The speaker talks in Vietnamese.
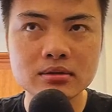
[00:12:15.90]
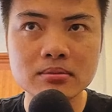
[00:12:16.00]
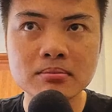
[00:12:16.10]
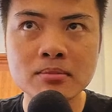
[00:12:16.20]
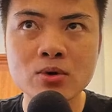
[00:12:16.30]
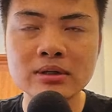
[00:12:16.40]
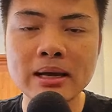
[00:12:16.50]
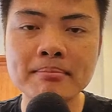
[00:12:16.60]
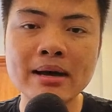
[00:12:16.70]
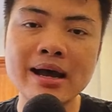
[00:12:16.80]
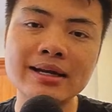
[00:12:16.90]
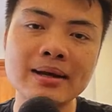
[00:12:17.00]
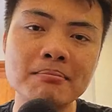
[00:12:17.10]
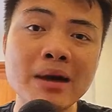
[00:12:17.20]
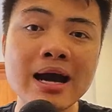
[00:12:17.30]
1 năm 2
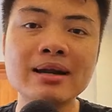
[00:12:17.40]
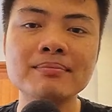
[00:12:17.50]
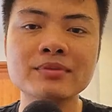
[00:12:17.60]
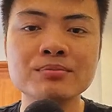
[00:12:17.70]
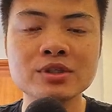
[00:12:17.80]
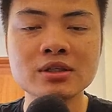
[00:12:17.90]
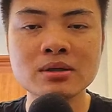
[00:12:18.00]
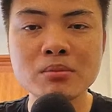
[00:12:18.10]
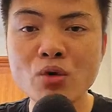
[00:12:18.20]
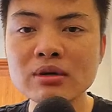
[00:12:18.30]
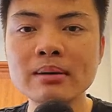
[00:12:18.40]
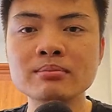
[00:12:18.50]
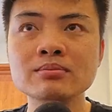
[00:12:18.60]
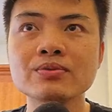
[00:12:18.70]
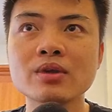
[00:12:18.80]
năm 3 năm thậm chí là 4
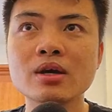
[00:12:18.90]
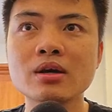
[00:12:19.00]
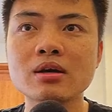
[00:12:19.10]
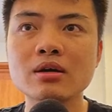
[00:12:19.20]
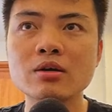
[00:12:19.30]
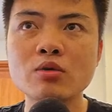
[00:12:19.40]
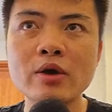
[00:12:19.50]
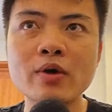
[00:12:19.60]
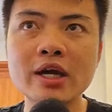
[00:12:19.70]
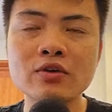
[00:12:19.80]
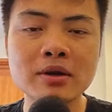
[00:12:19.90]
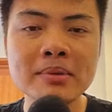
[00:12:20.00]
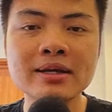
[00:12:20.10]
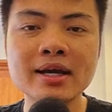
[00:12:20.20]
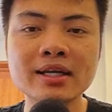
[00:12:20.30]
năm loay hoay gọi là
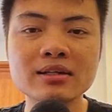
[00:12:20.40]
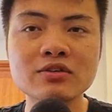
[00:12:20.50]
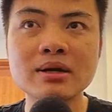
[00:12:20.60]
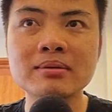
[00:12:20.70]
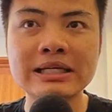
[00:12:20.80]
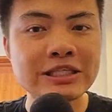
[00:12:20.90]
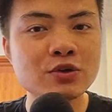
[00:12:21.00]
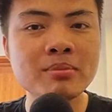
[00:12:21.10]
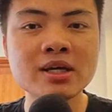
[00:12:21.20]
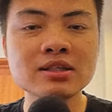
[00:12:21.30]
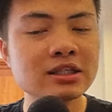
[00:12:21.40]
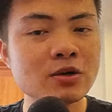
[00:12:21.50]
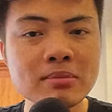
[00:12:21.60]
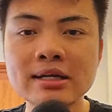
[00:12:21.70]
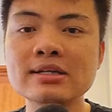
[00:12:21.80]
biết két gọi là cái gì cũng biết nhưng
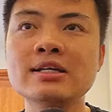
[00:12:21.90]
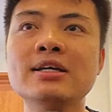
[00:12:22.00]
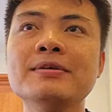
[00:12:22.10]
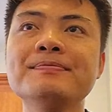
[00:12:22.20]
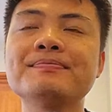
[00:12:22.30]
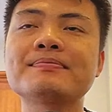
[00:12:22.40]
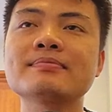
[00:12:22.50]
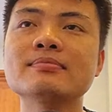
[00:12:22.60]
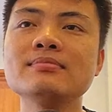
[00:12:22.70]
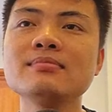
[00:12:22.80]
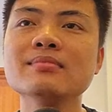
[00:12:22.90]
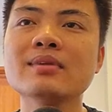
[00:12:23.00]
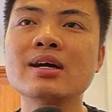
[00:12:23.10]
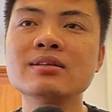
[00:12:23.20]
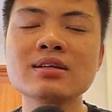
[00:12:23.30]
không biết cái gì
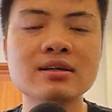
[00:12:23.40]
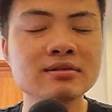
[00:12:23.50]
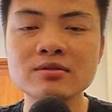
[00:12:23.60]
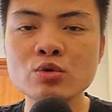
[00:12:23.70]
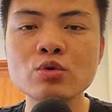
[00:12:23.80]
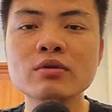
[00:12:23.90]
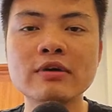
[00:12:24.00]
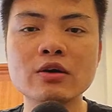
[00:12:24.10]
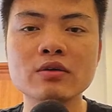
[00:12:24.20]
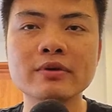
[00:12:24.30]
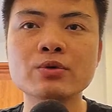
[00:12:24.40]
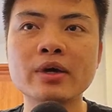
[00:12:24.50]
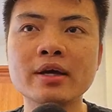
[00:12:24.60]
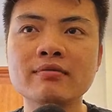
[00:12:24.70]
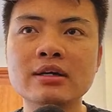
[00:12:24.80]
à, tức là luôn luôn vật lộn với
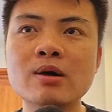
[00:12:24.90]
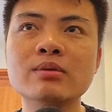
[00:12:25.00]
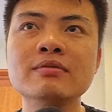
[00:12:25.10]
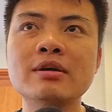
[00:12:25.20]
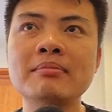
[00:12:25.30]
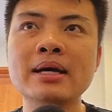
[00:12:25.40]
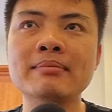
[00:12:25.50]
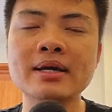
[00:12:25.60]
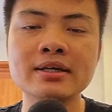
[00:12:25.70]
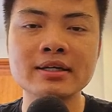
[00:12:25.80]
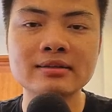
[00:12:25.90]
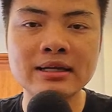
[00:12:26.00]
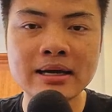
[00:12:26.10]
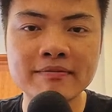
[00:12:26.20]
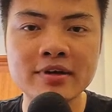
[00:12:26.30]
AutoCAD và động đến phần mềm hay khi ta
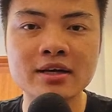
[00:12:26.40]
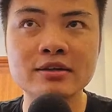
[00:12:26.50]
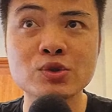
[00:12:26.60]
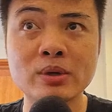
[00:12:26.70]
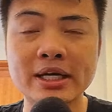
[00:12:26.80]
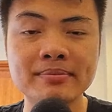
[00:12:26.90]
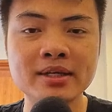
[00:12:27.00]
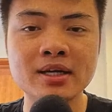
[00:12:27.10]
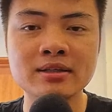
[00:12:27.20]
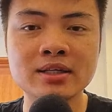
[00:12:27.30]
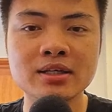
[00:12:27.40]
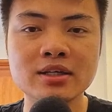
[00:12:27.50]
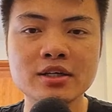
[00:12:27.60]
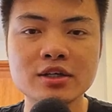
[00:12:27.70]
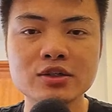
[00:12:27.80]
làm việc để dùng để kiếm tiền thì
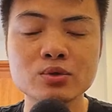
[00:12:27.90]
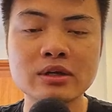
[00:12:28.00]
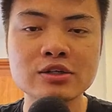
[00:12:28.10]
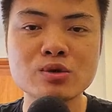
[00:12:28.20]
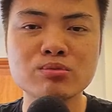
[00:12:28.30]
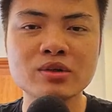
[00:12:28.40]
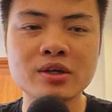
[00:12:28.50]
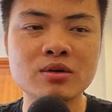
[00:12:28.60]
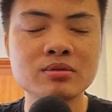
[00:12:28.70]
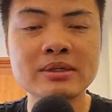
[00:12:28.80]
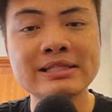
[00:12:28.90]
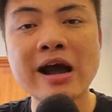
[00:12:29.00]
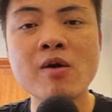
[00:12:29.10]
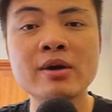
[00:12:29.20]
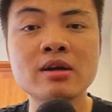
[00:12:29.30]
chúng ta dùng kiểu bị
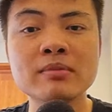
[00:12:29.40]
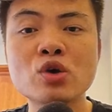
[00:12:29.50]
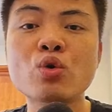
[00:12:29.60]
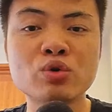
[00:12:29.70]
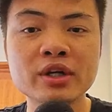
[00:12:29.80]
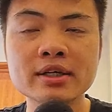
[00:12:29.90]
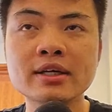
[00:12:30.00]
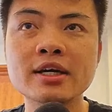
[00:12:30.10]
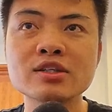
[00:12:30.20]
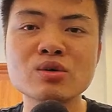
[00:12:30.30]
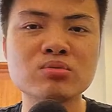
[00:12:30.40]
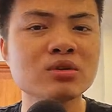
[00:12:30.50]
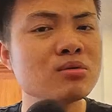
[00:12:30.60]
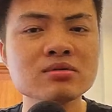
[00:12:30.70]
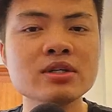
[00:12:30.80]
dao bị bị cùn ấy, à, dùng
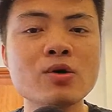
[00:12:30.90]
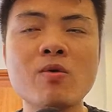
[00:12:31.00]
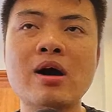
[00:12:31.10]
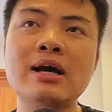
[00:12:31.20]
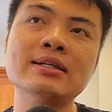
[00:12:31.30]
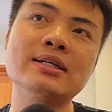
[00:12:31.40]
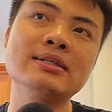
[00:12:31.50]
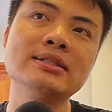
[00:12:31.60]
không hiệu quả này cả